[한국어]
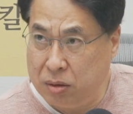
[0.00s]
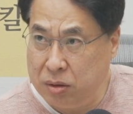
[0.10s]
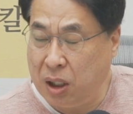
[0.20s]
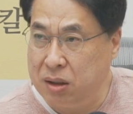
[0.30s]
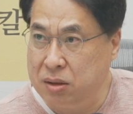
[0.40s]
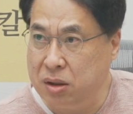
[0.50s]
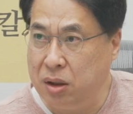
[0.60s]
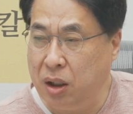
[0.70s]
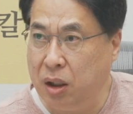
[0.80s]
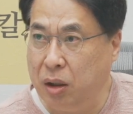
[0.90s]
그
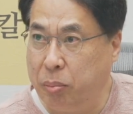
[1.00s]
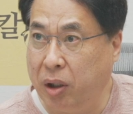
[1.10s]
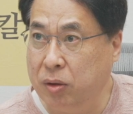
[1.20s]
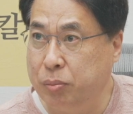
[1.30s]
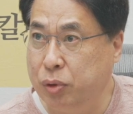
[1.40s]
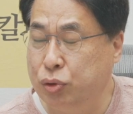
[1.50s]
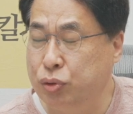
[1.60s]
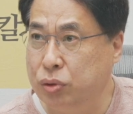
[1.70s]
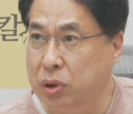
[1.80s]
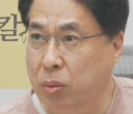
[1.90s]
당시에 백억
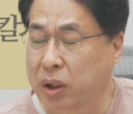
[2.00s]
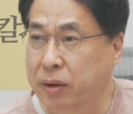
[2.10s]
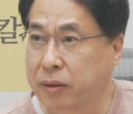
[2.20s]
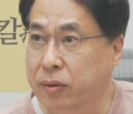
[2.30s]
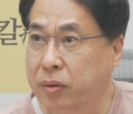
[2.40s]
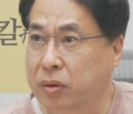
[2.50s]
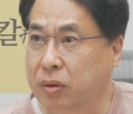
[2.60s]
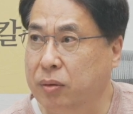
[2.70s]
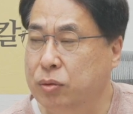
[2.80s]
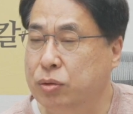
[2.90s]
불 수주라고 하는
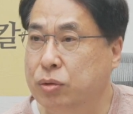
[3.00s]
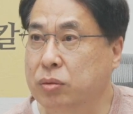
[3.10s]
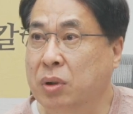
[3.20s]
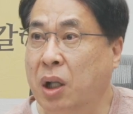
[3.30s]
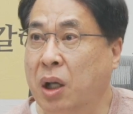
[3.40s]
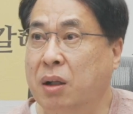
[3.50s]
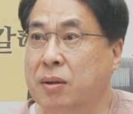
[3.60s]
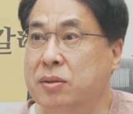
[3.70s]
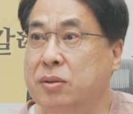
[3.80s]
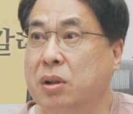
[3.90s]
것은
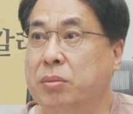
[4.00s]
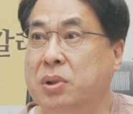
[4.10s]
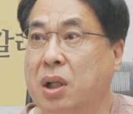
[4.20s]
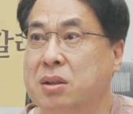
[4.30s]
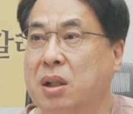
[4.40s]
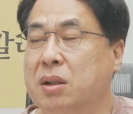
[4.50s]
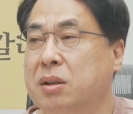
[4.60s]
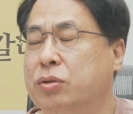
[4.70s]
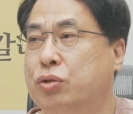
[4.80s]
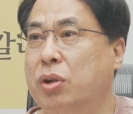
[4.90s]
국내 건설업
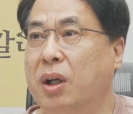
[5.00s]
사상